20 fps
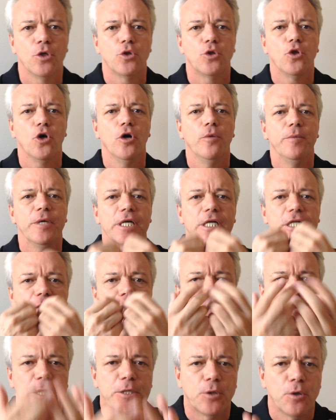todo mi
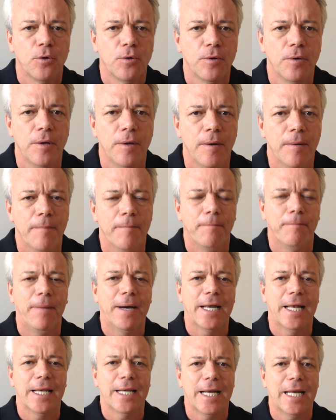respeto
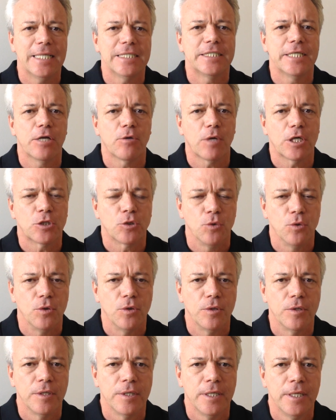para el gran Cerro
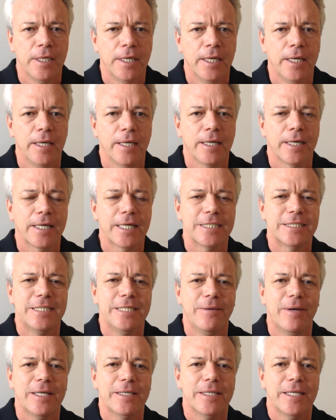Azul.
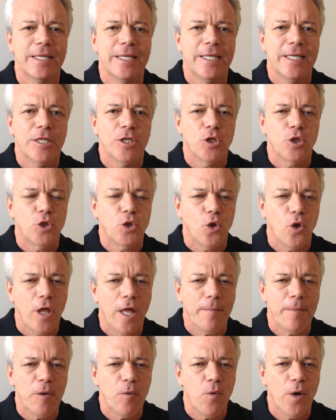Reciban
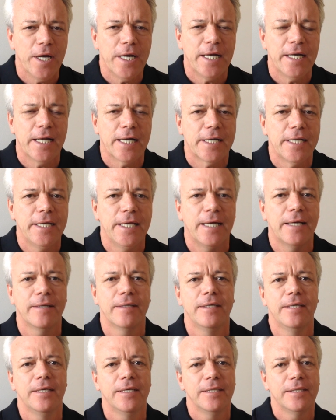toda mi buena energía
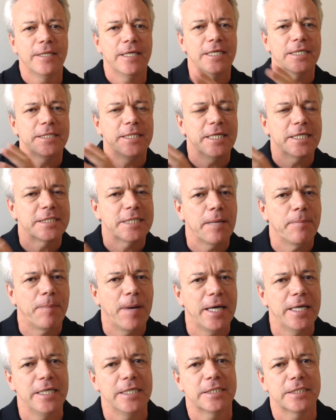desde este
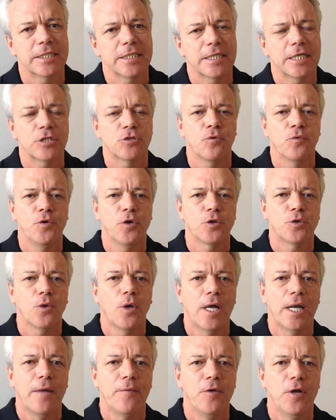país que sufrió
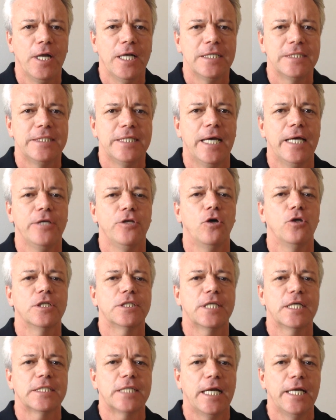toda la violencia y hoy
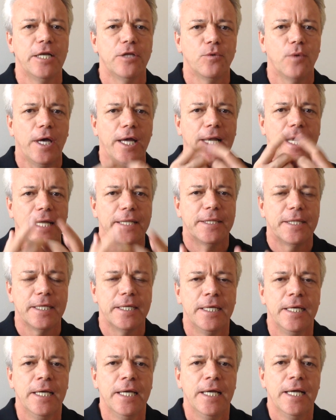está saliendo
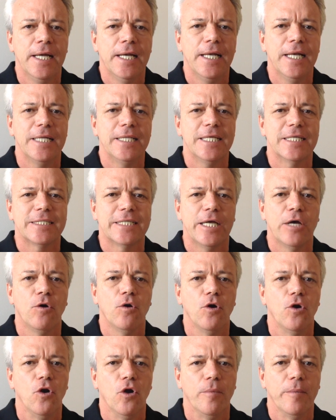adelante. Les
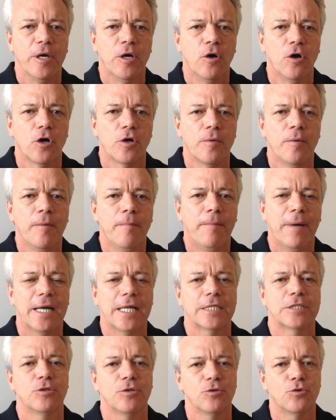deseo lo mejor
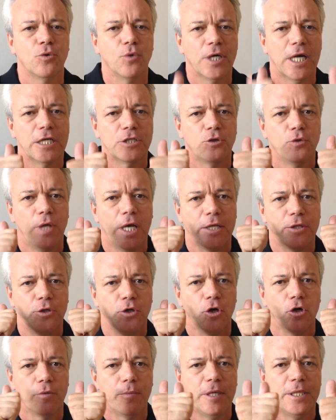para su gran ciudad.
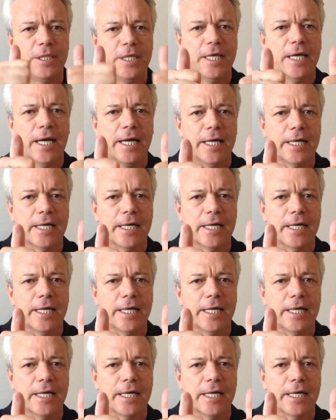Dios los bendiga,